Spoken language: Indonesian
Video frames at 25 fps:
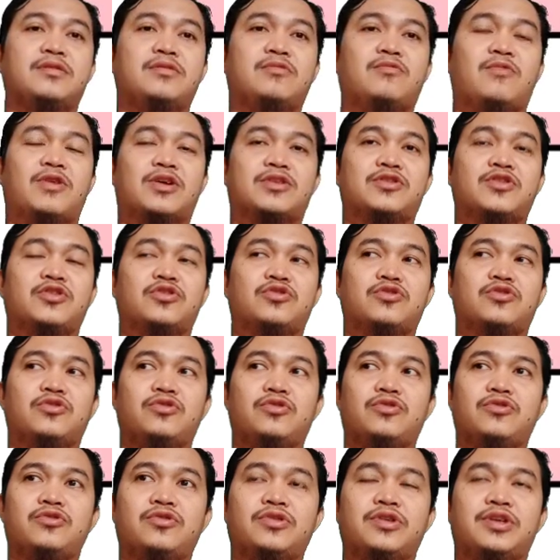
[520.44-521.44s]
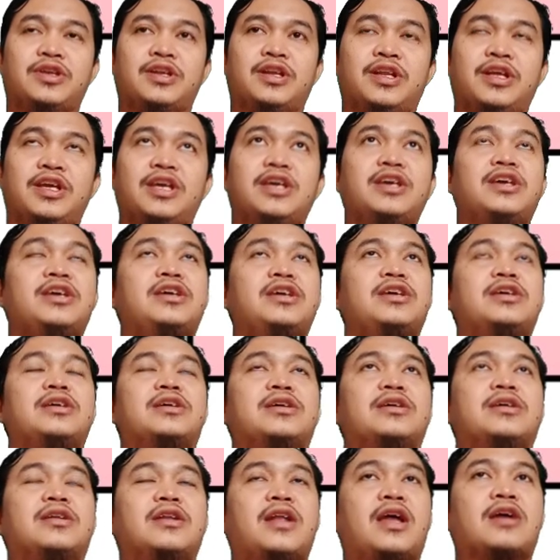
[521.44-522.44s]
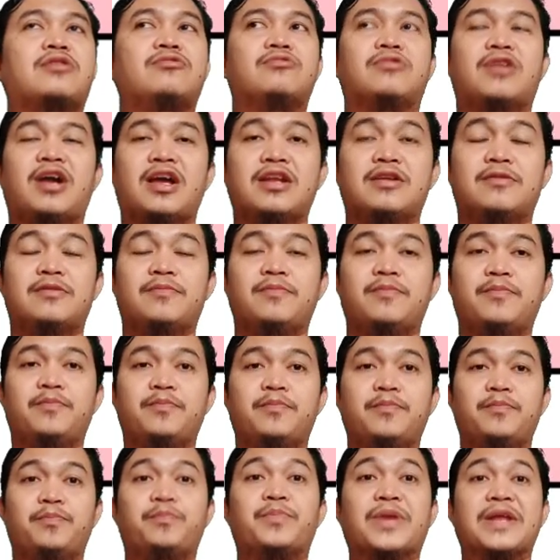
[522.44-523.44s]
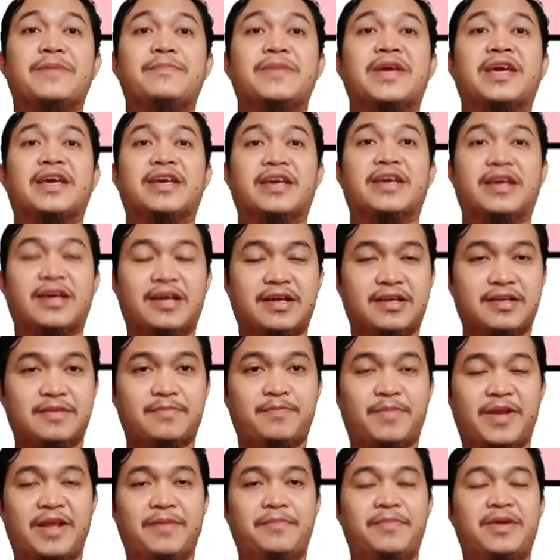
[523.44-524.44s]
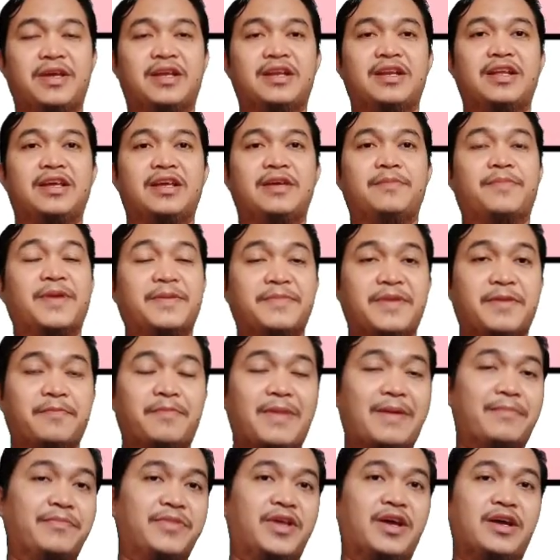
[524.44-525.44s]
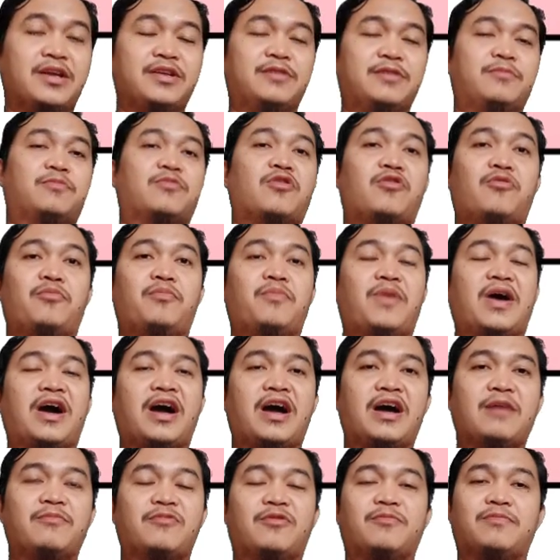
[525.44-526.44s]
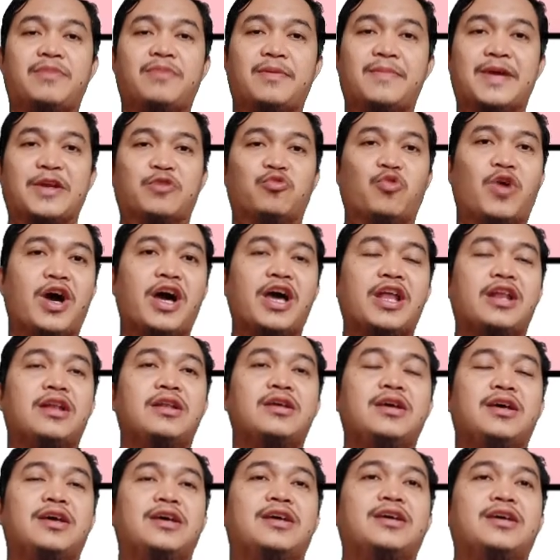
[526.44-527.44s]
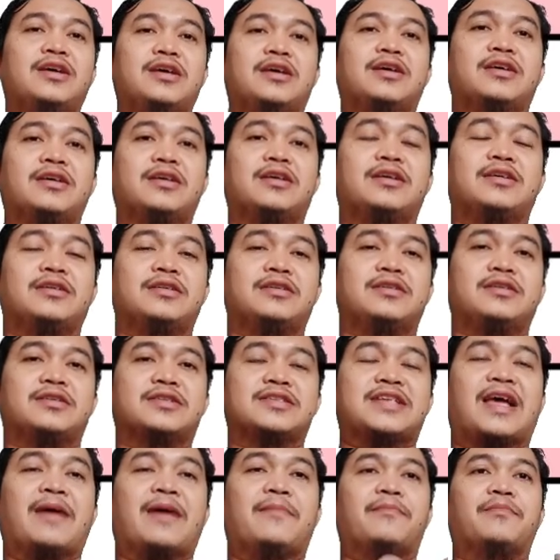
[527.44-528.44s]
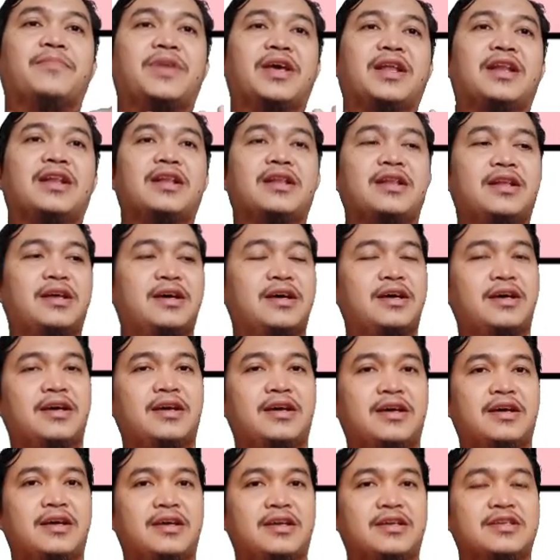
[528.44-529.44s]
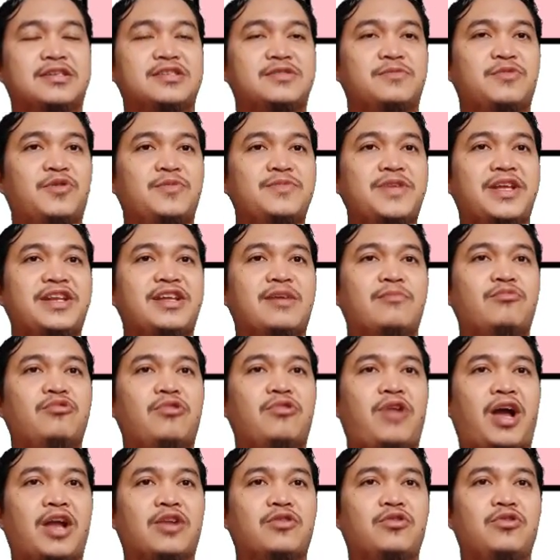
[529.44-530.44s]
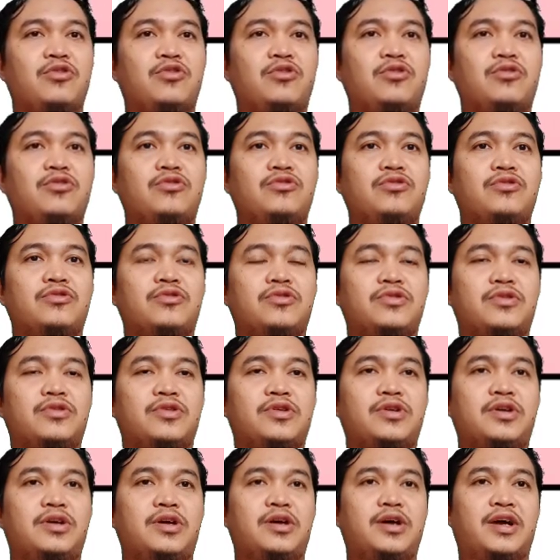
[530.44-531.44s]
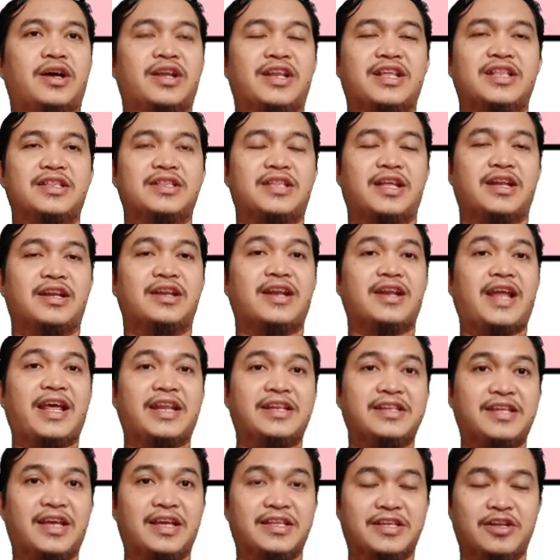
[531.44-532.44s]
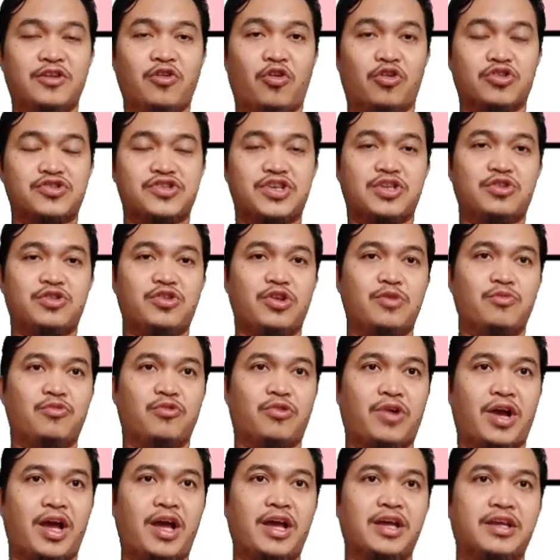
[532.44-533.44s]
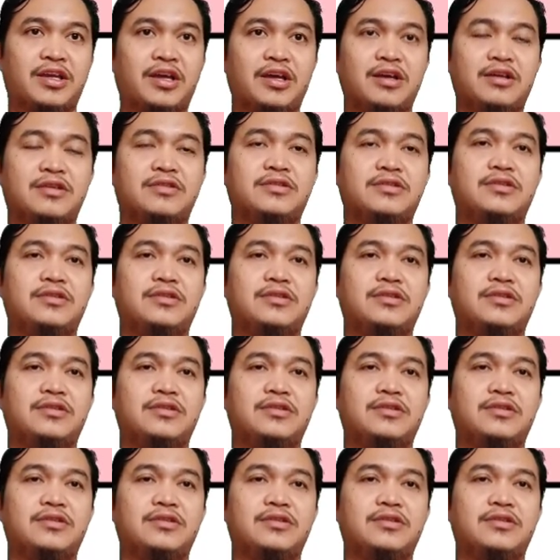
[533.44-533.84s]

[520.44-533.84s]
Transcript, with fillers: waktu itu dilakukan priming ya priming di priming pumpnya di pompa pompa manual sambil uh, sebelumnya dia buka dulu return line jadi hostnya itu dibuka ya